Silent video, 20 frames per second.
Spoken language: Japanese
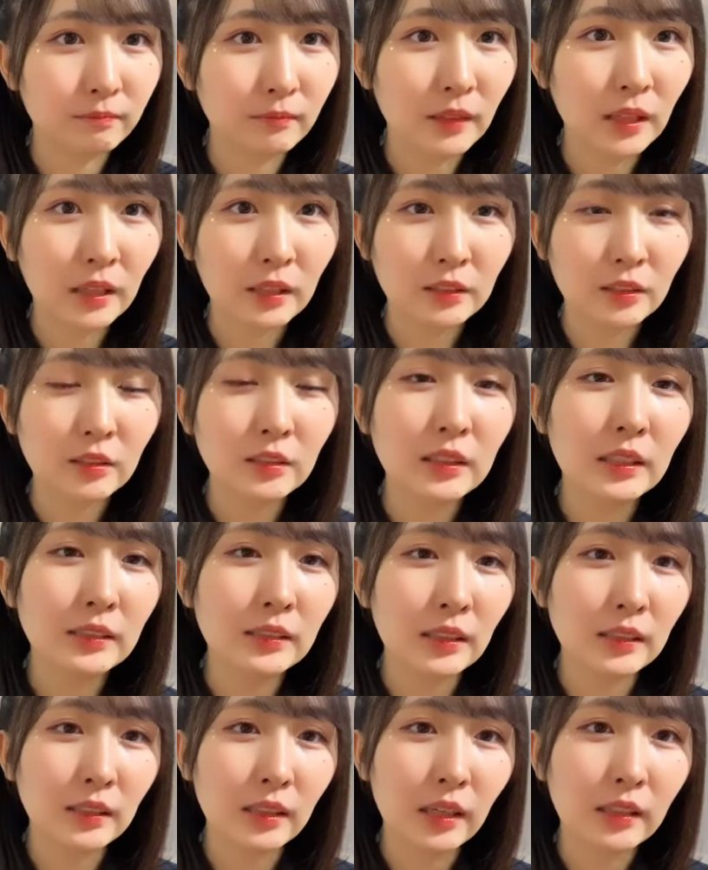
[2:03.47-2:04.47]
いなんかズナ
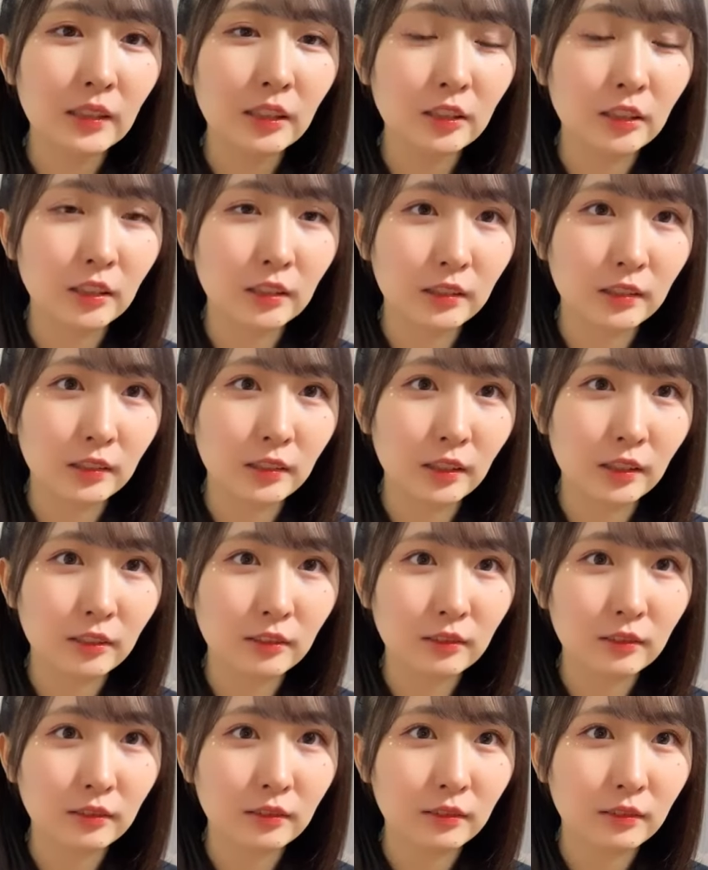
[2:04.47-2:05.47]
さんに会いたくなっちゃった
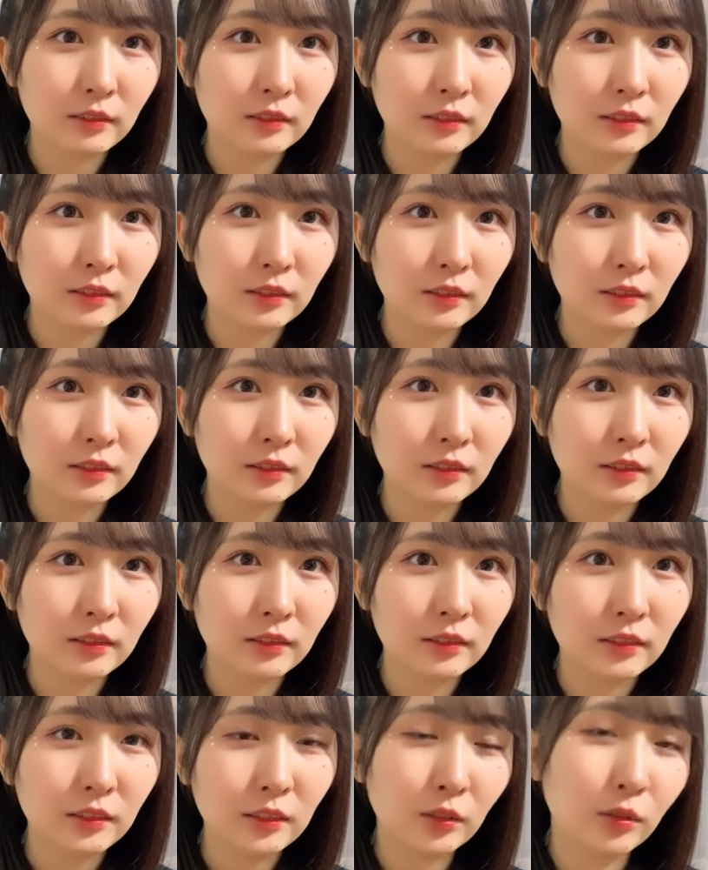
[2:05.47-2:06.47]

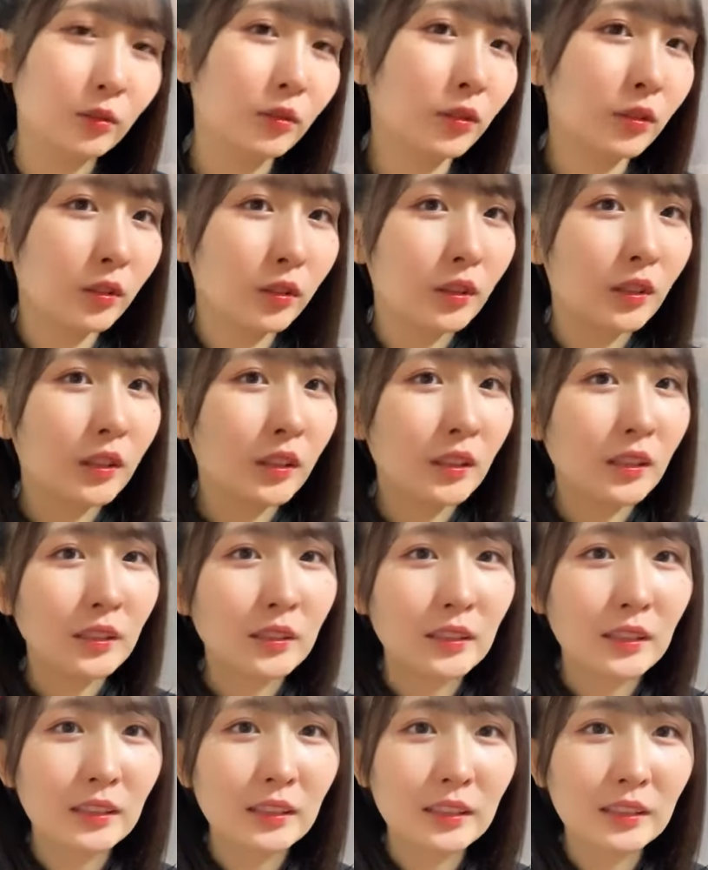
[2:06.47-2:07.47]
そう
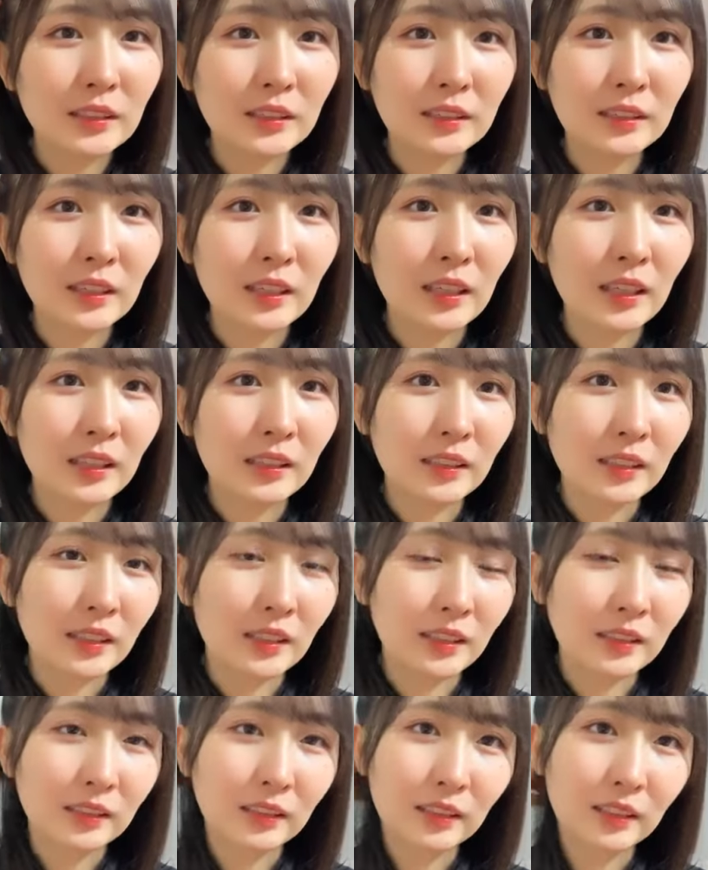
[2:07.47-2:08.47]
ただでさえ会いた
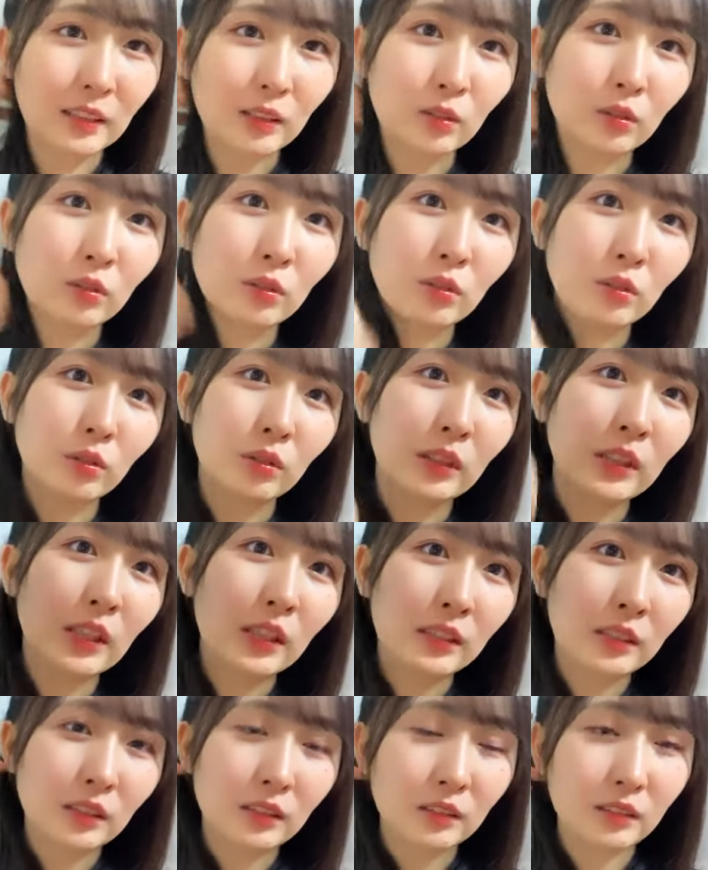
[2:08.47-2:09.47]
かったけどより
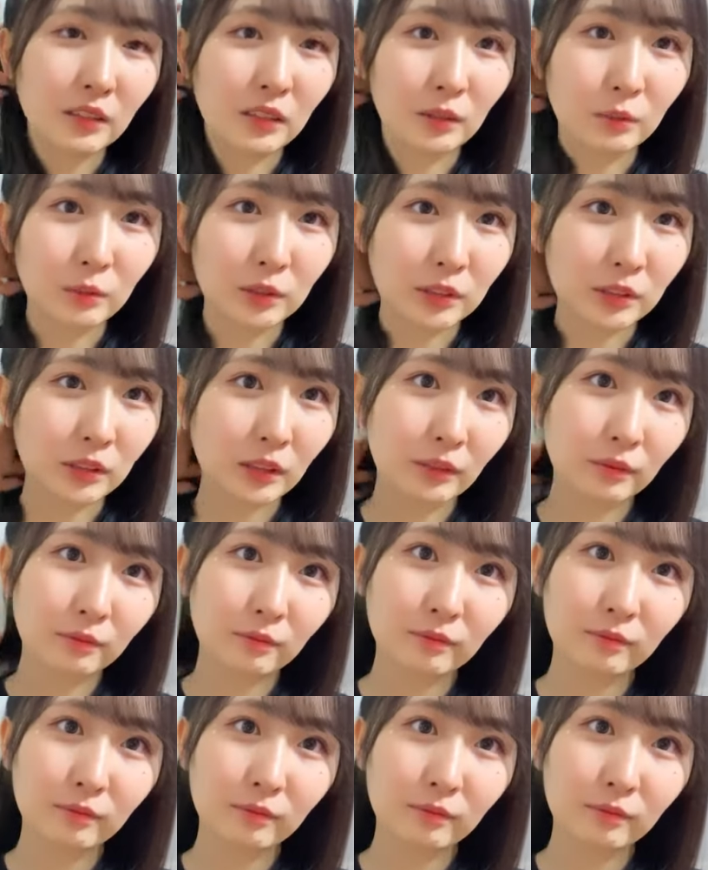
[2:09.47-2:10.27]
会いたくなりました